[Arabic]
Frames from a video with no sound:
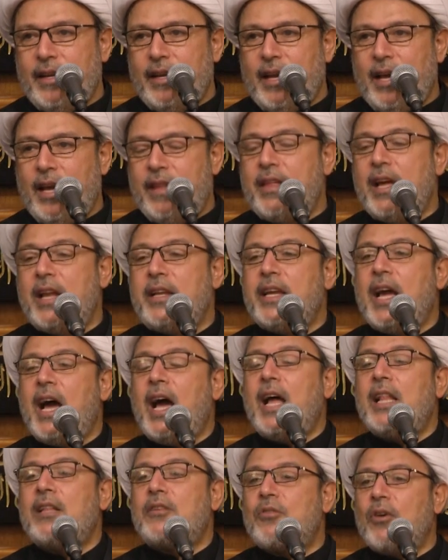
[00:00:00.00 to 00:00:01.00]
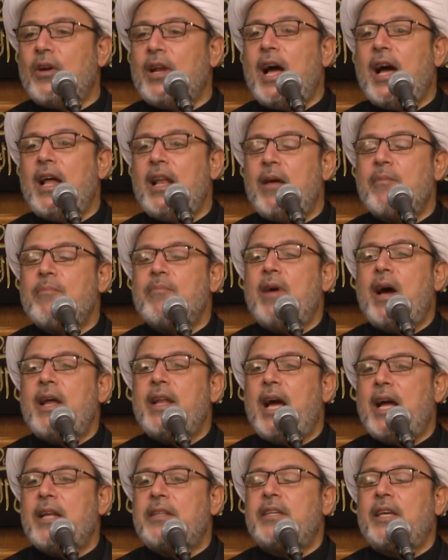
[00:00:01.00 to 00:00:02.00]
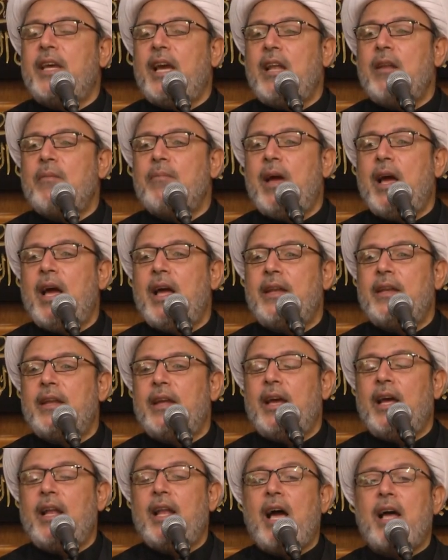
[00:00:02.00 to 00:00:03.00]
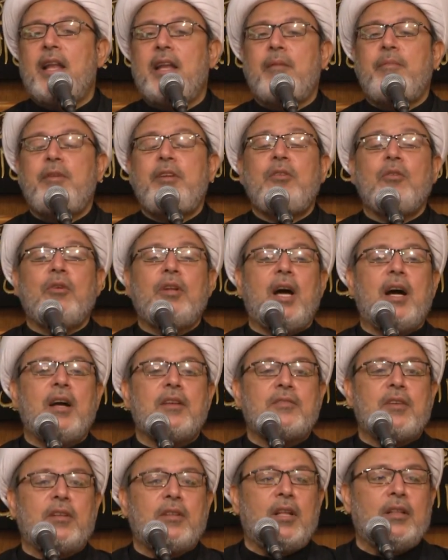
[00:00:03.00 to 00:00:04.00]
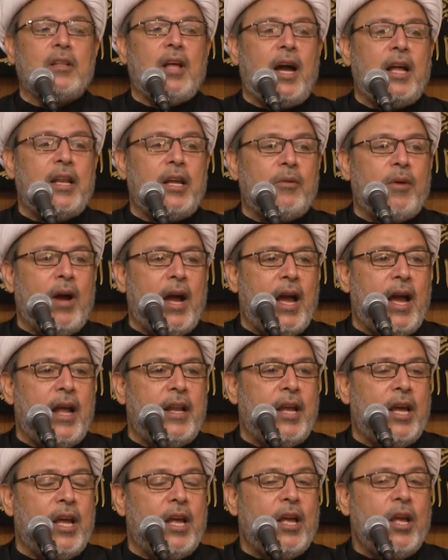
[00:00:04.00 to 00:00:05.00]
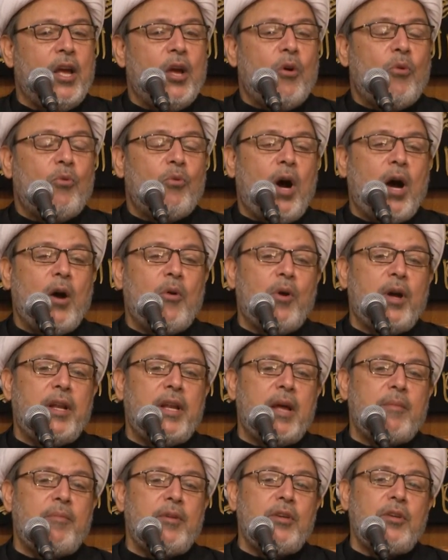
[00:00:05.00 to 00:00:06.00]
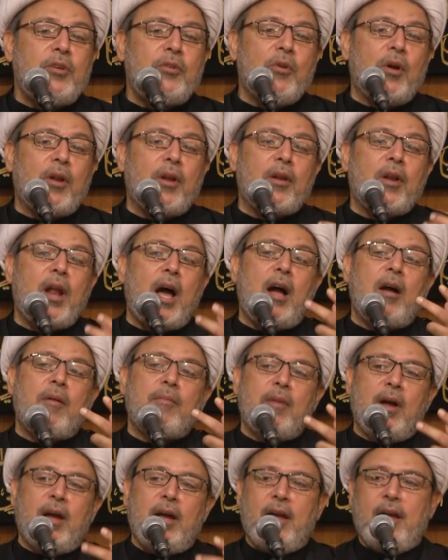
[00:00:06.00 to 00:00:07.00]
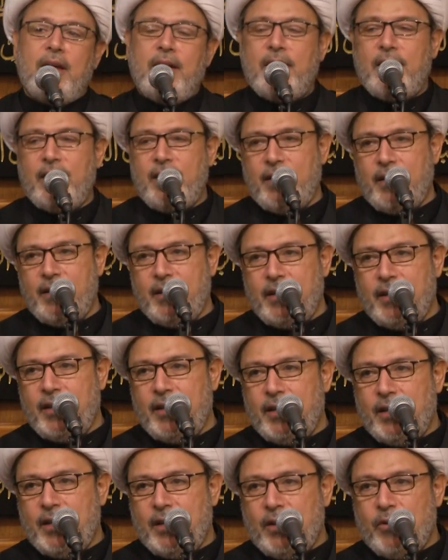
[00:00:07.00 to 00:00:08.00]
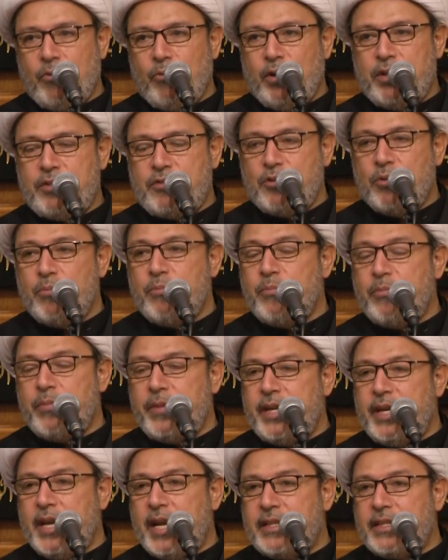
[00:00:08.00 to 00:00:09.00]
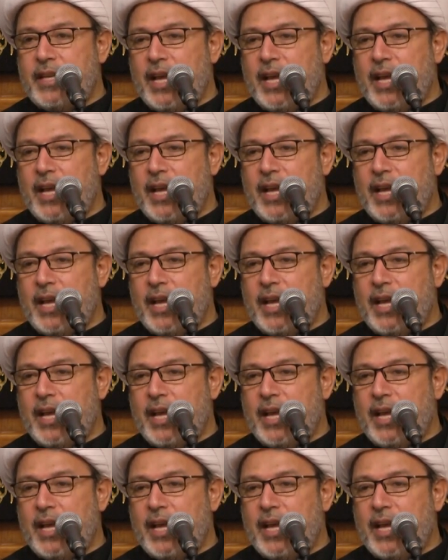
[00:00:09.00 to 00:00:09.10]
إذا يا هل ترى لما نأتي علما إلى نبينا صلى الله عليه وآله وهو نبي الرحمة وسميت